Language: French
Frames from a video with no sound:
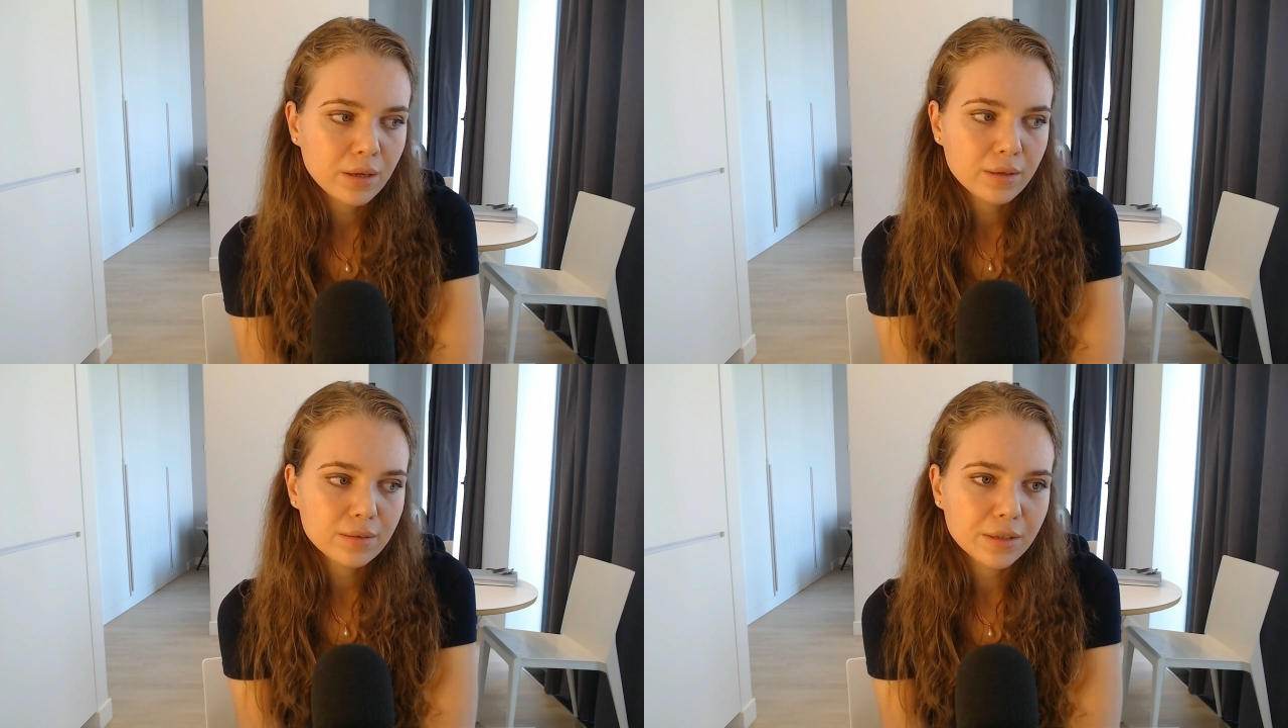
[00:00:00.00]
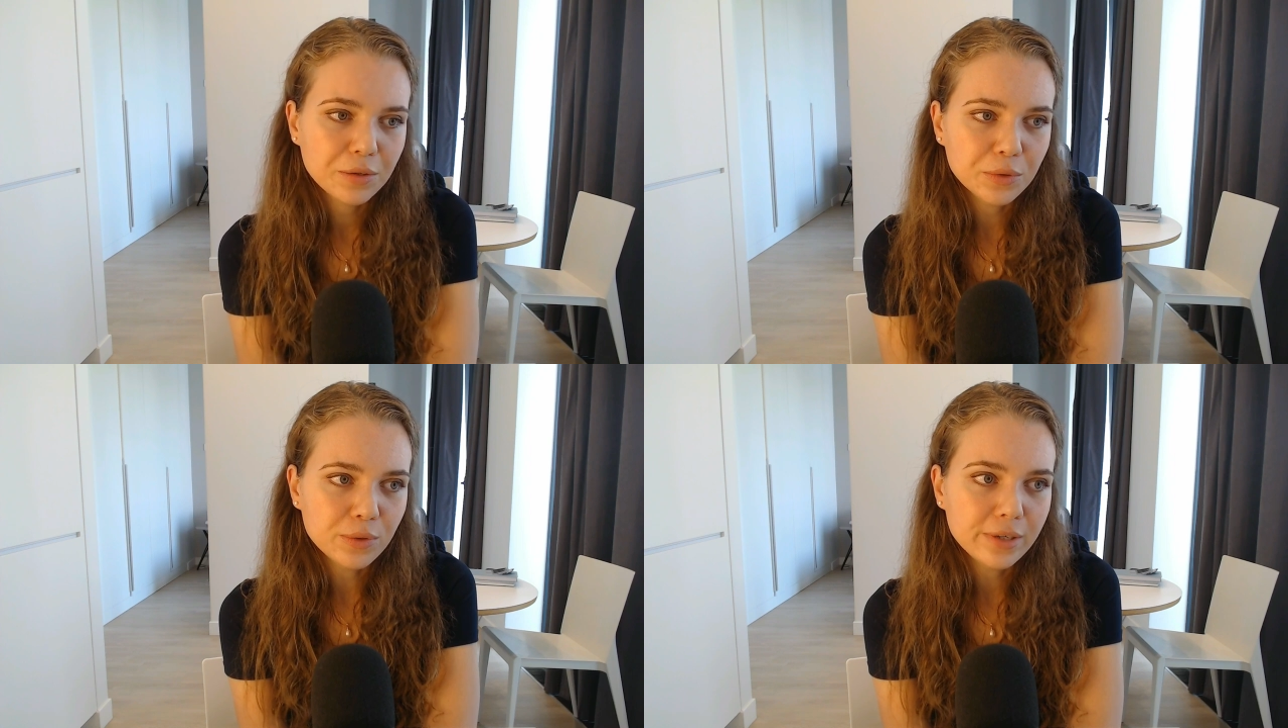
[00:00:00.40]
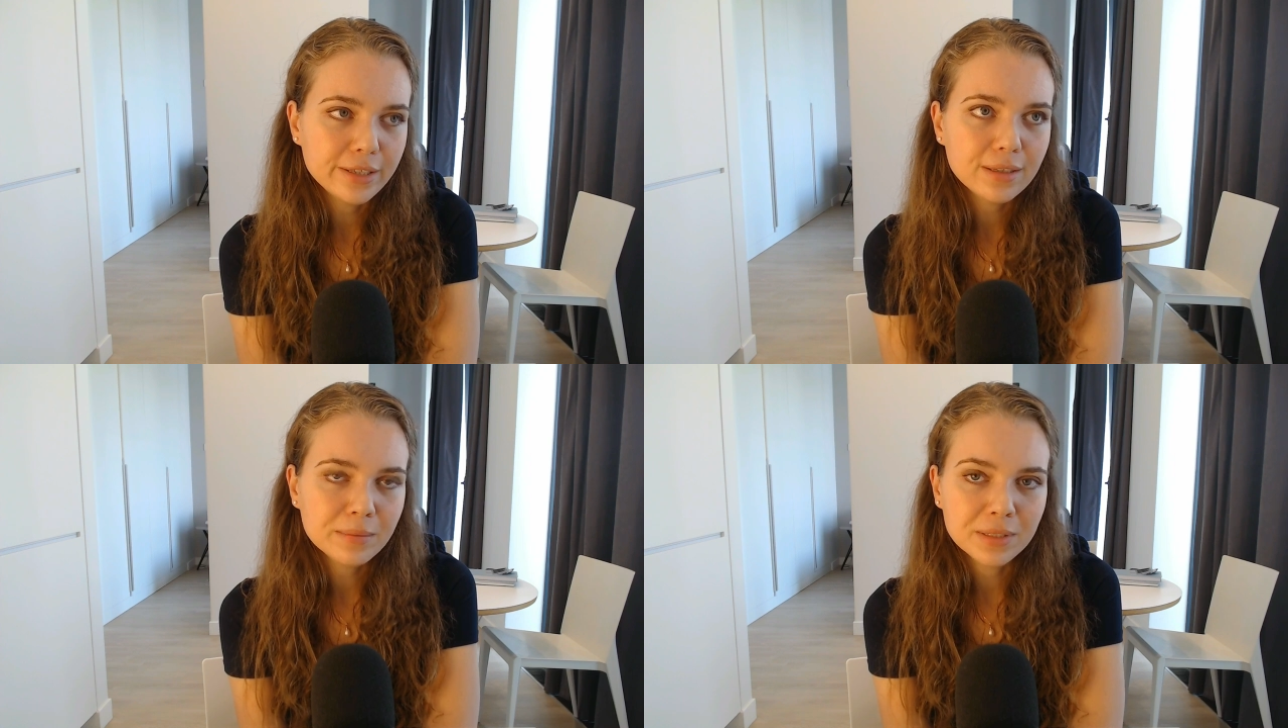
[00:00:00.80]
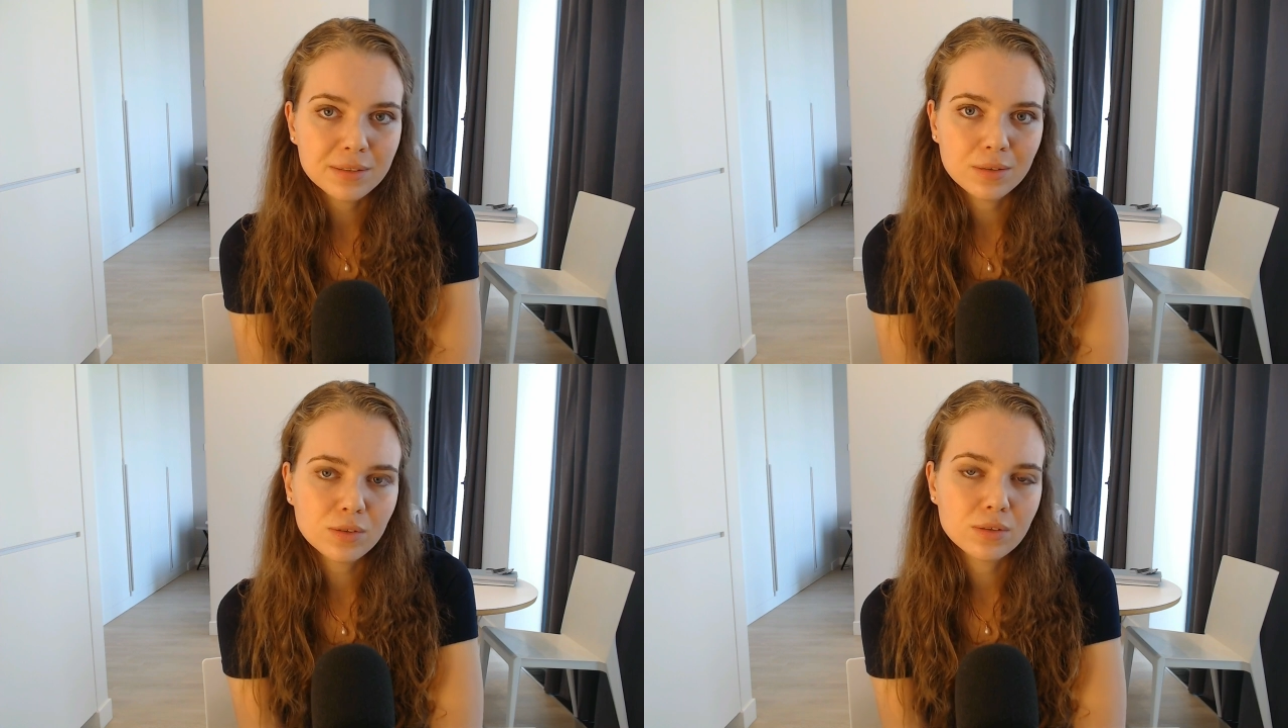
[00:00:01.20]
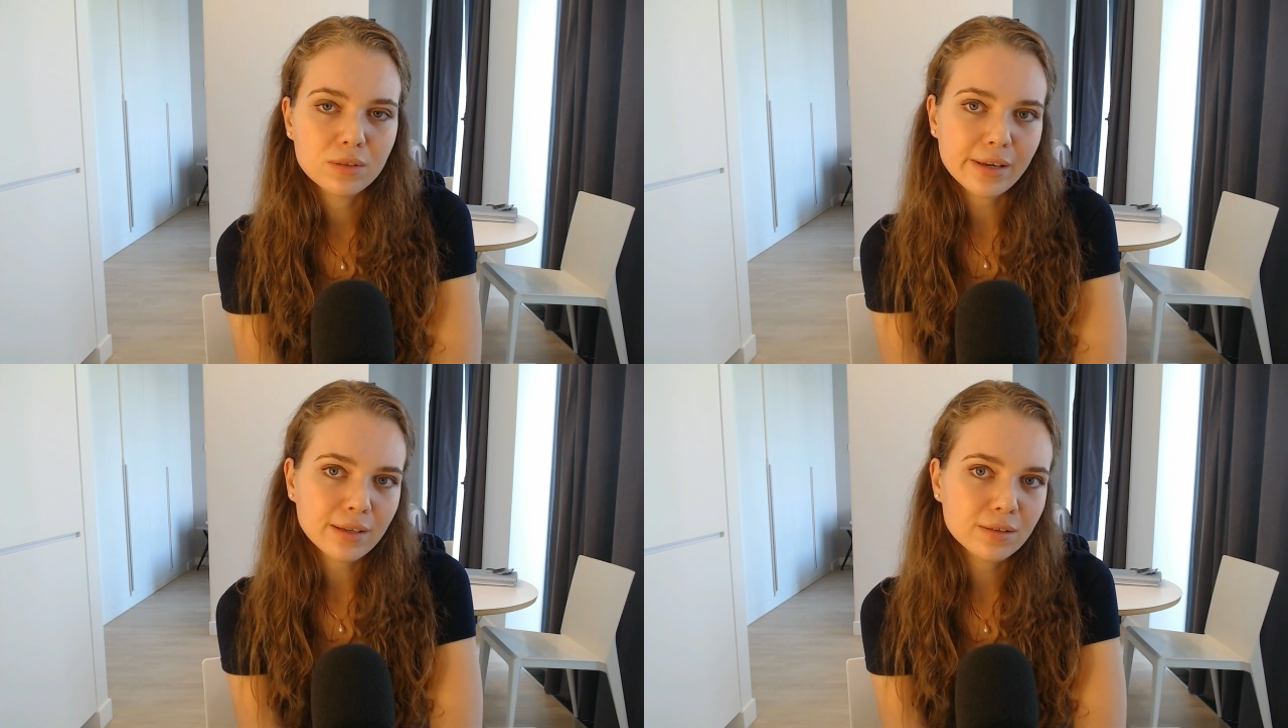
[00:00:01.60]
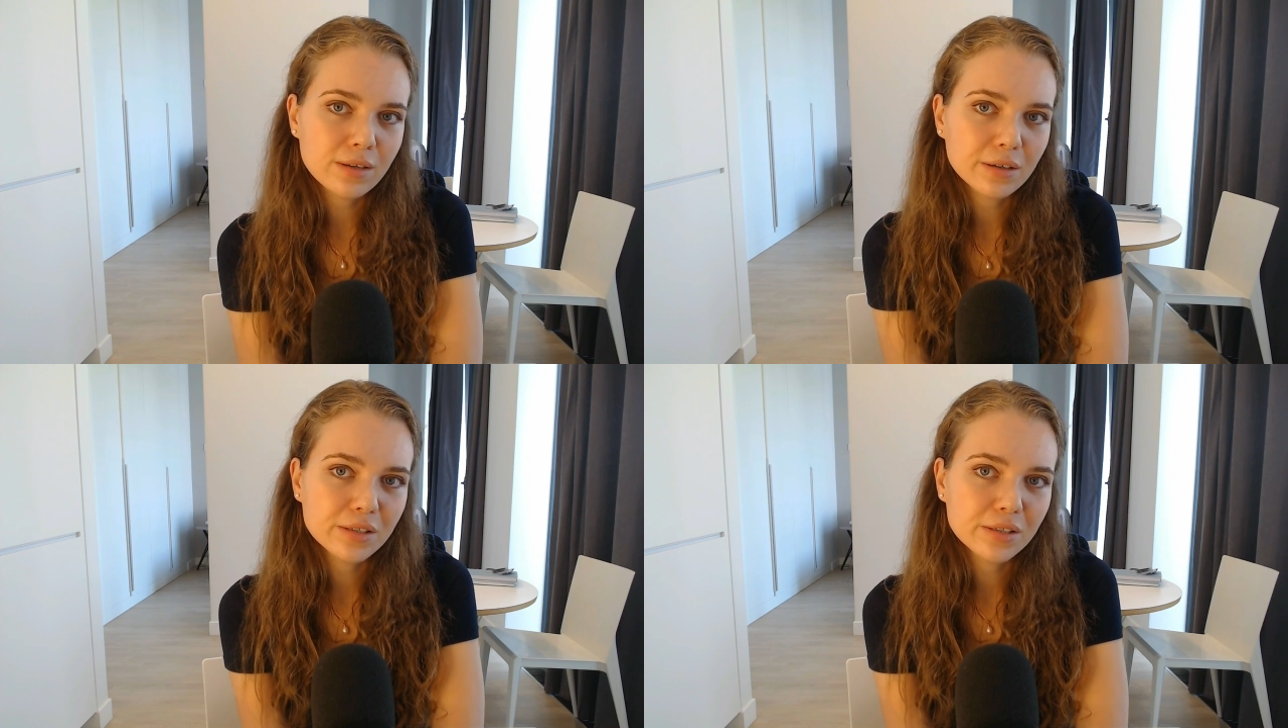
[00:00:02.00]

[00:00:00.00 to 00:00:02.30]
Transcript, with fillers: c'est que l'État maintenant se sert de la